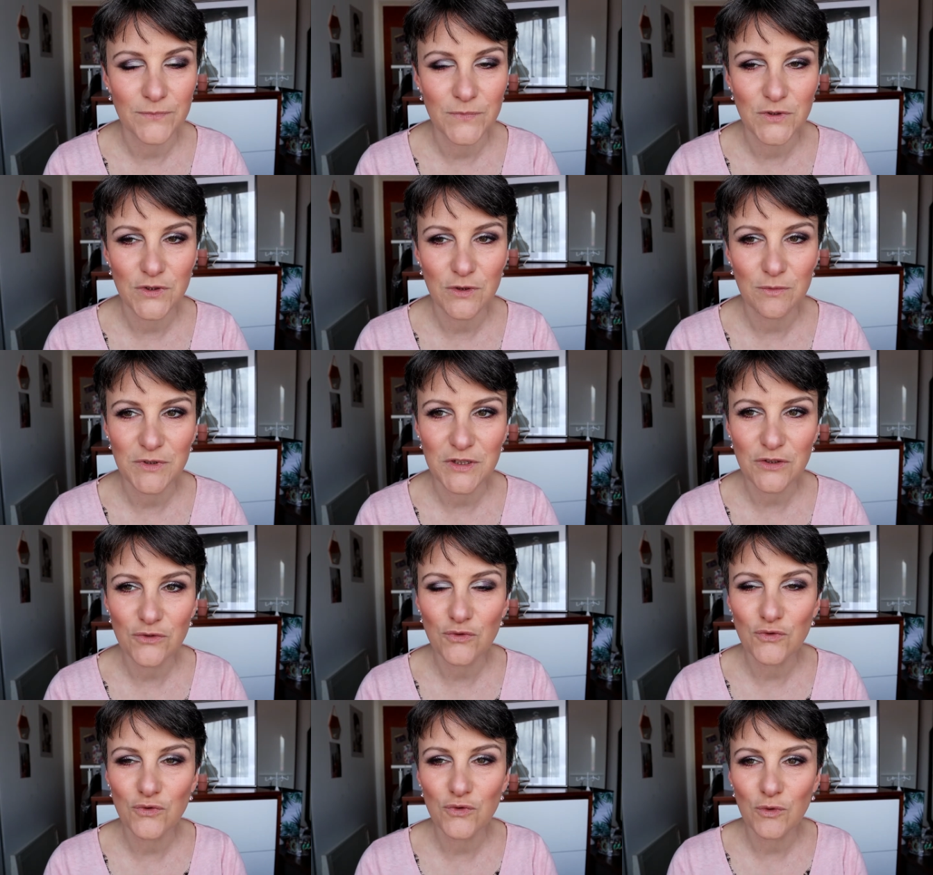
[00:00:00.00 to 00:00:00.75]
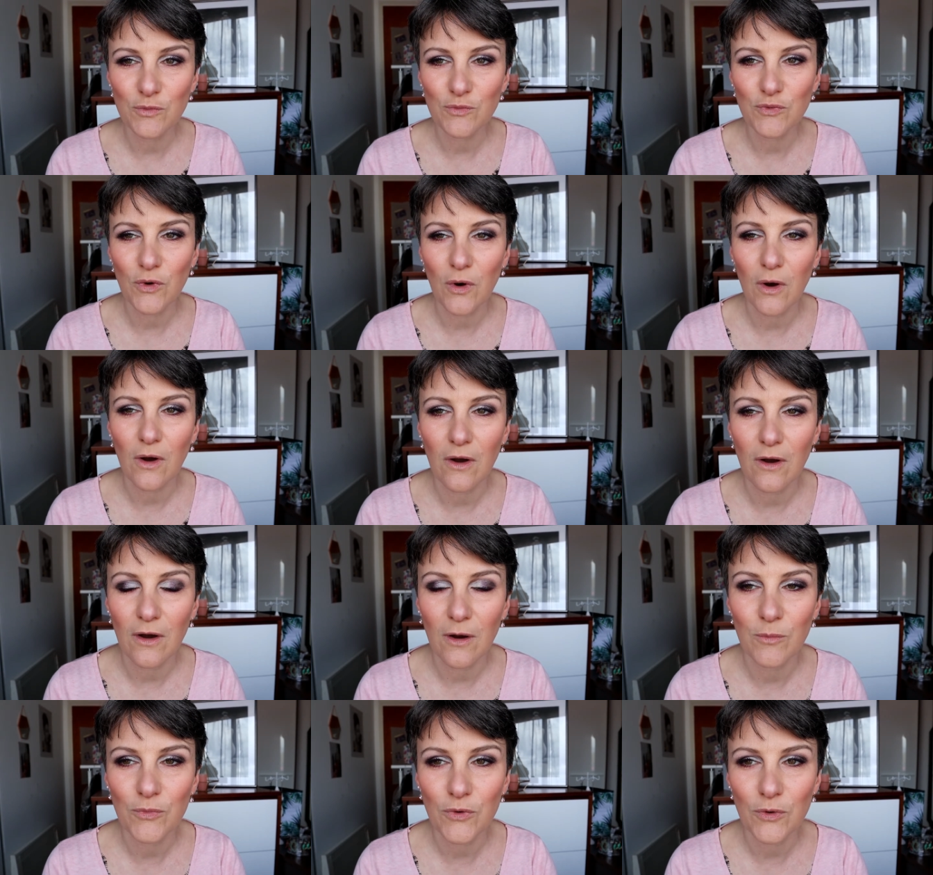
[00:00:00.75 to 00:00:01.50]
ce petit tuto pour,
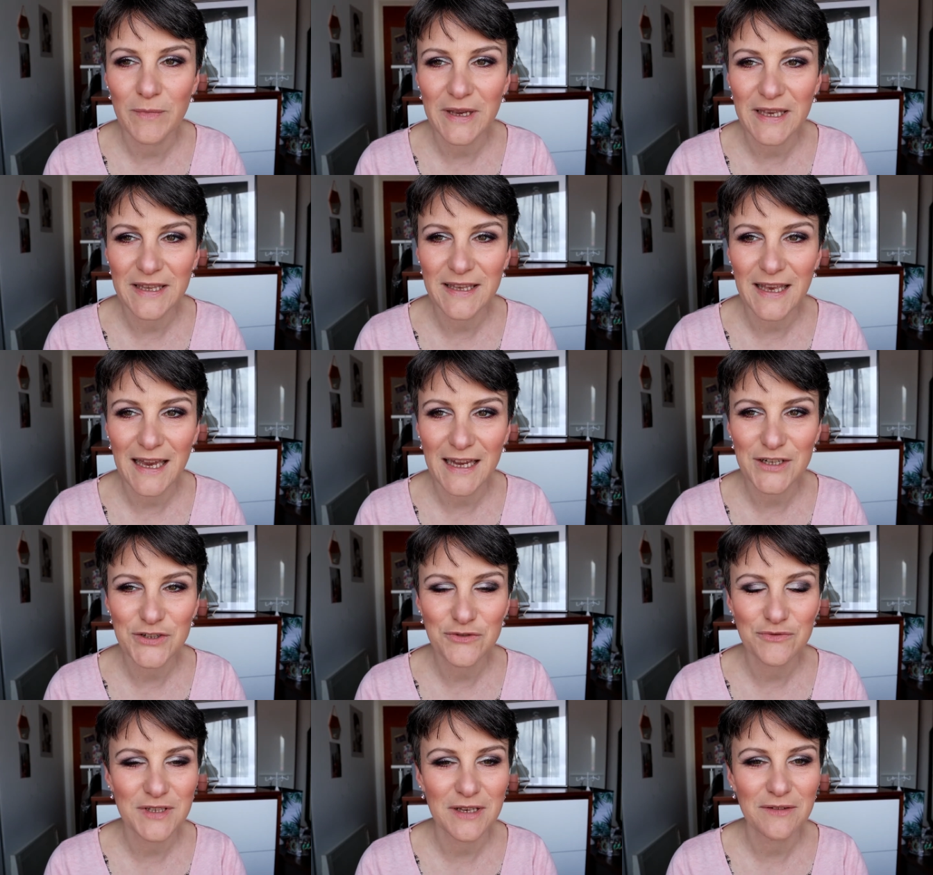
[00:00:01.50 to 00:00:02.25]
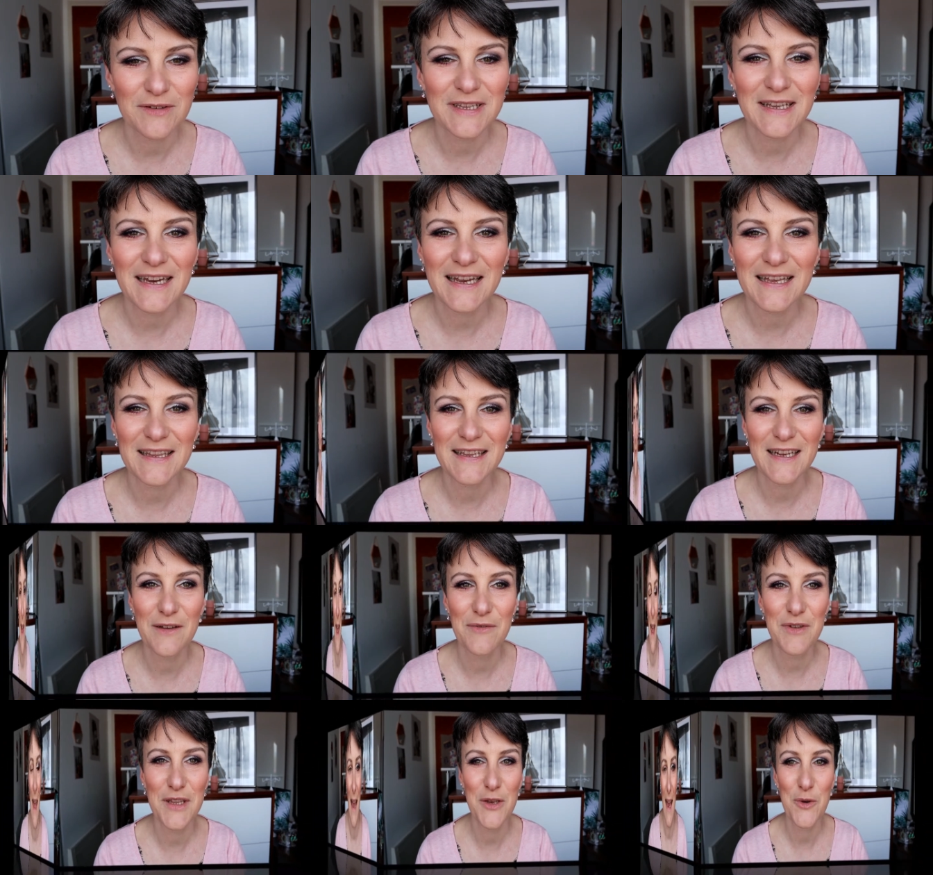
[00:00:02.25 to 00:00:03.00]
pour le maquillage, je vous invite à regarder
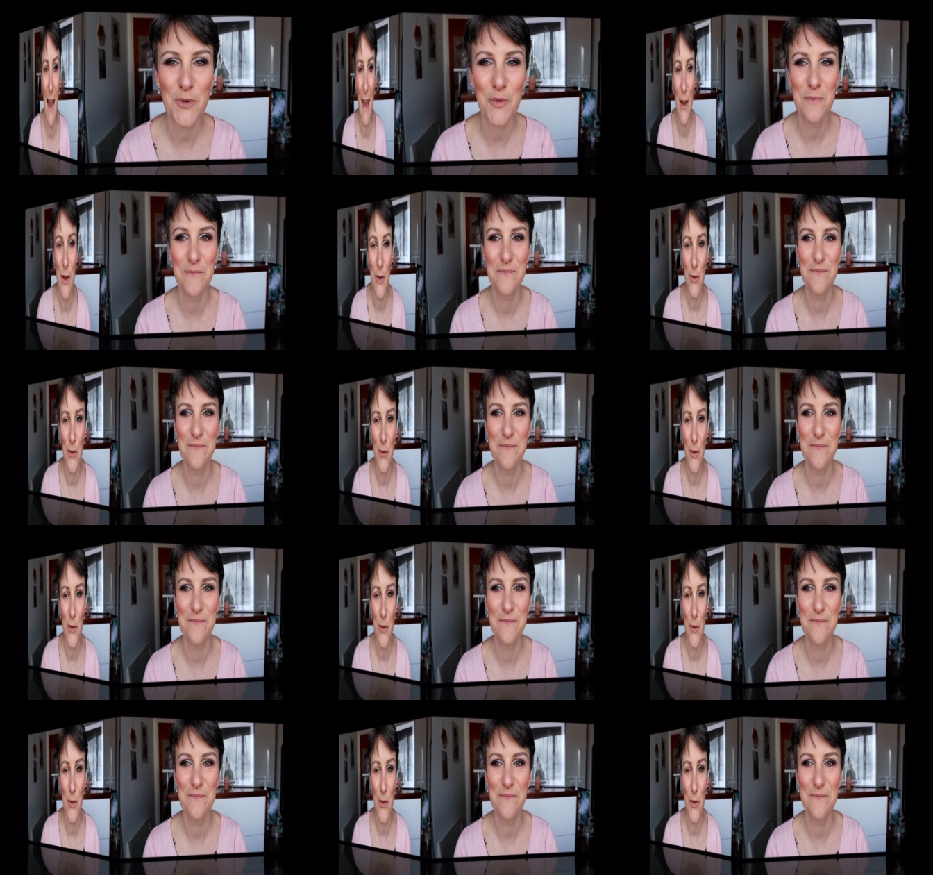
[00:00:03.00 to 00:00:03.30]
la vidéo